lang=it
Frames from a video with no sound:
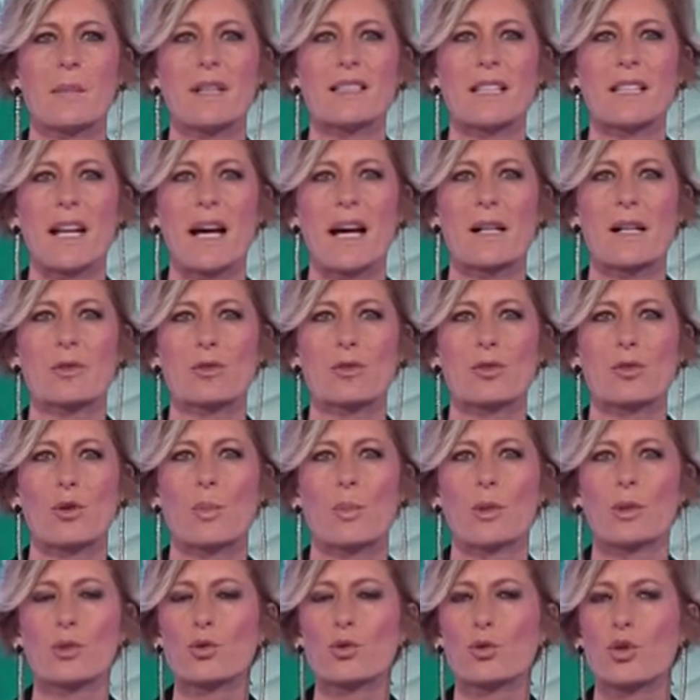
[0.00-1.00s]

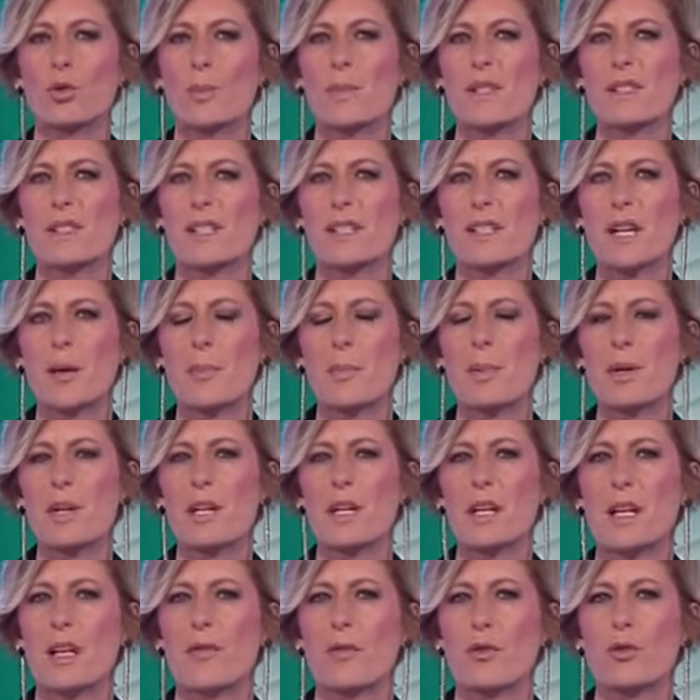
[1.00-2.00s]
Matarazzo, per tutto il mese di
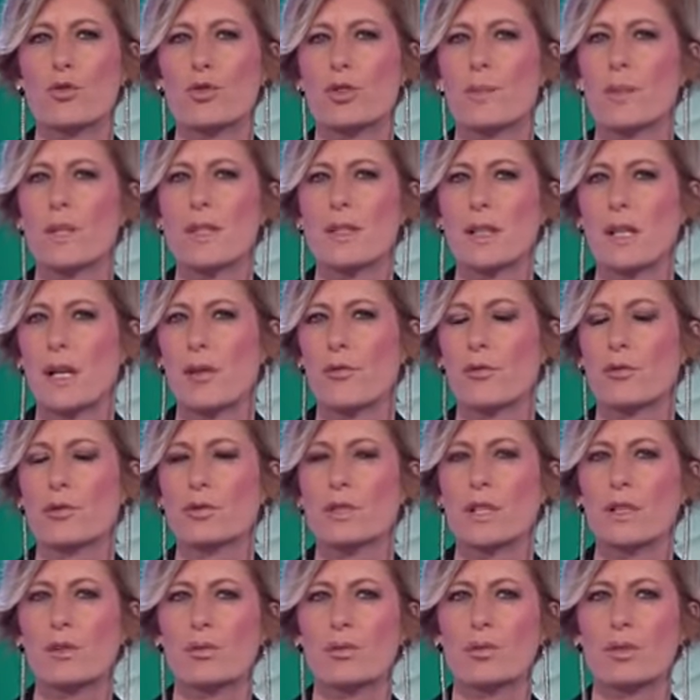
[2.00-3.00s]
aprile velocemente la,
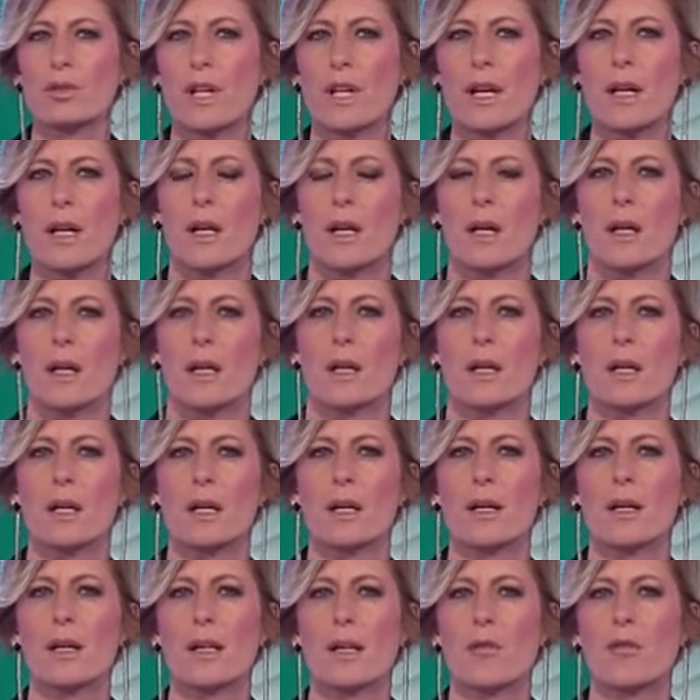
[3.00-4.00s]
fondazione,
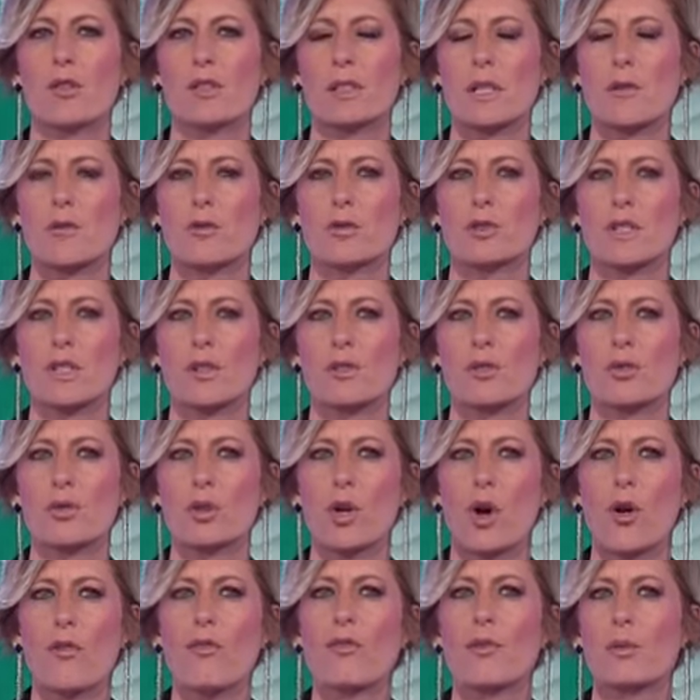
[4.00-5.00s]
eh, la vostra
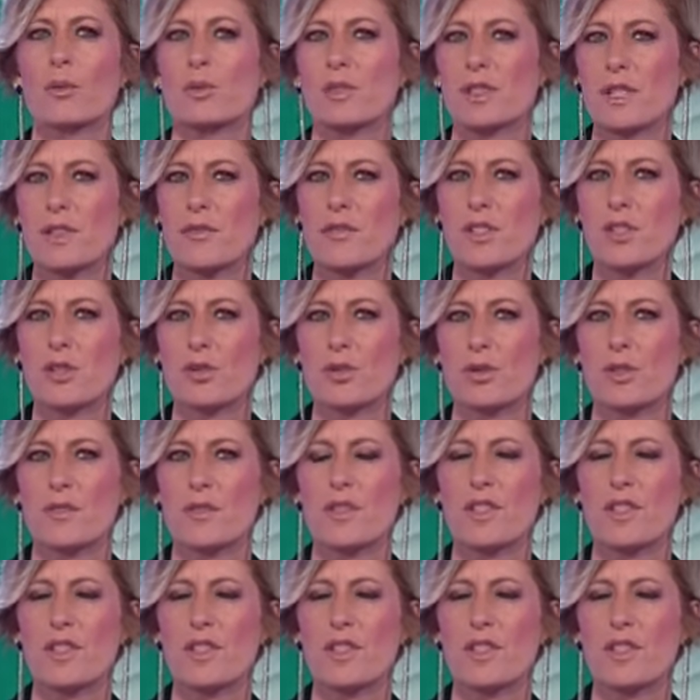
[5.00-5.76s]
fondazione offre un servizio di